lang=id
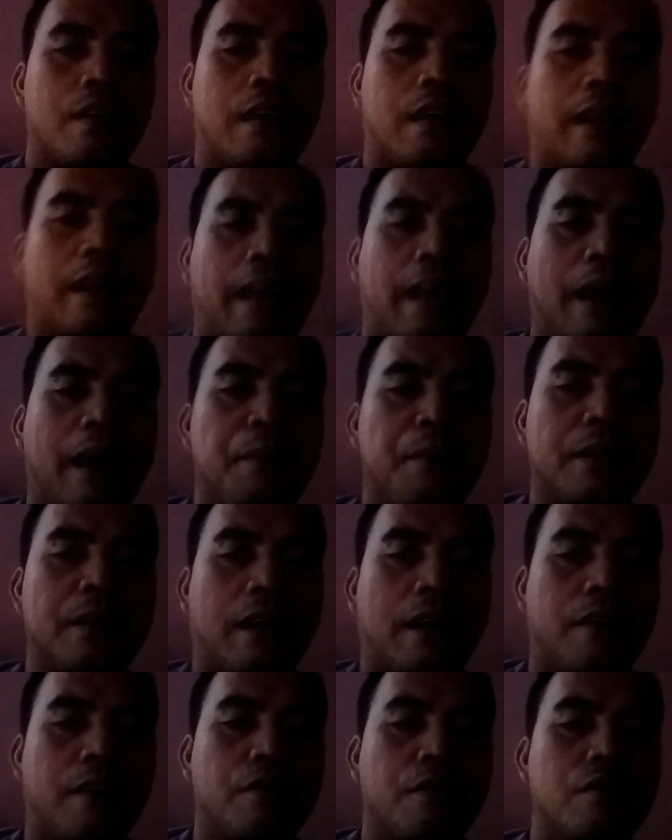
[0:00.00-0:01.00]
Karena kami
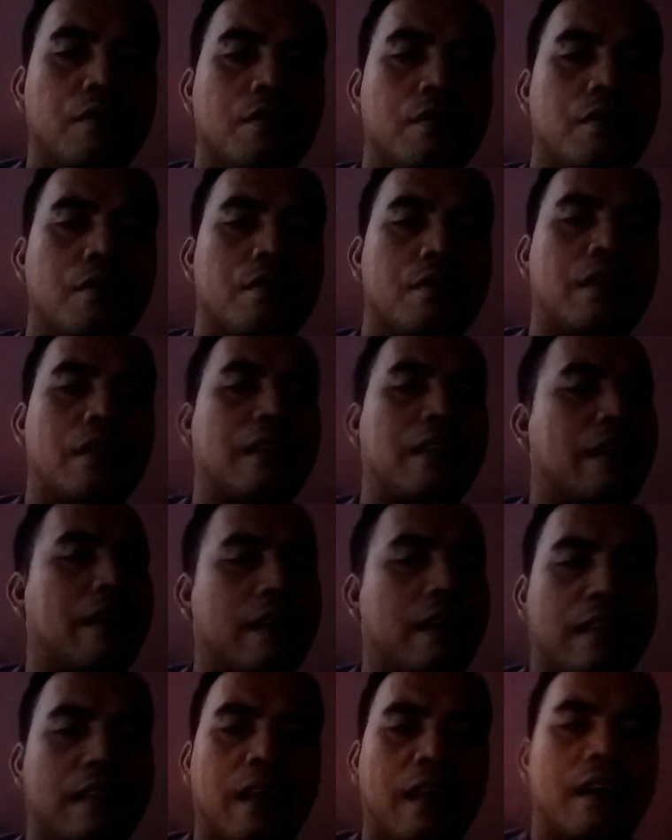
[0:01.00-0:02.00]
tahu dan
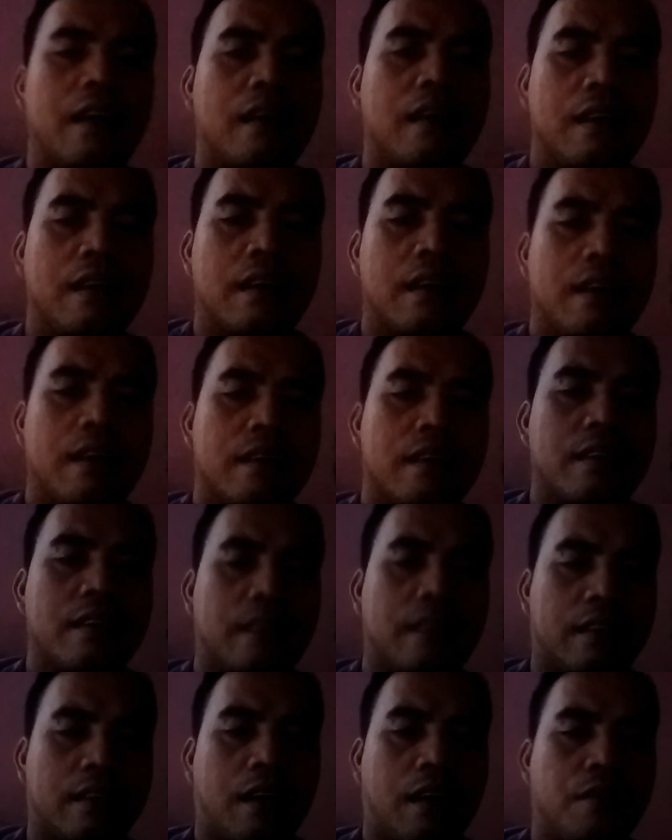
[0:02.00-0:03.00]
karena
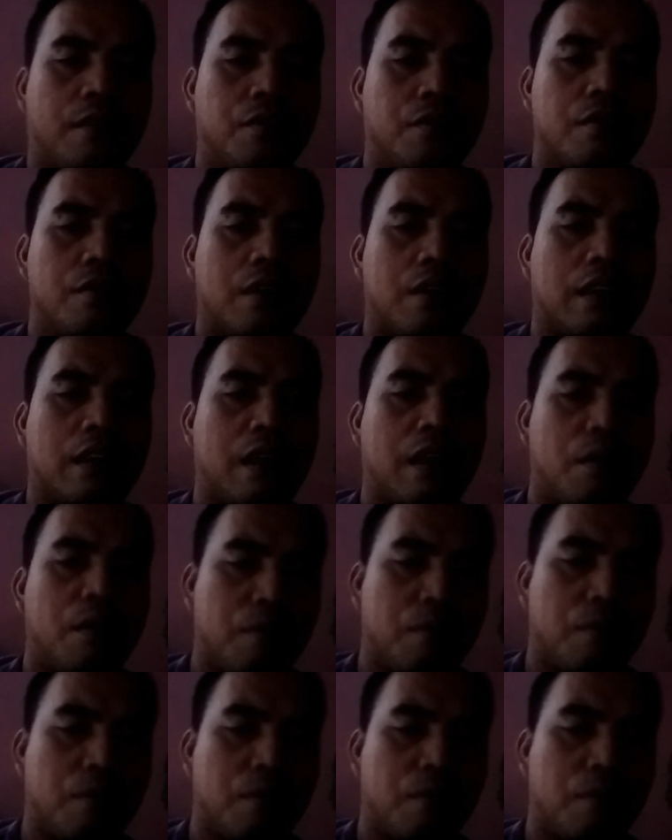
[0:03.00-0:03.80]
kita tahu, karena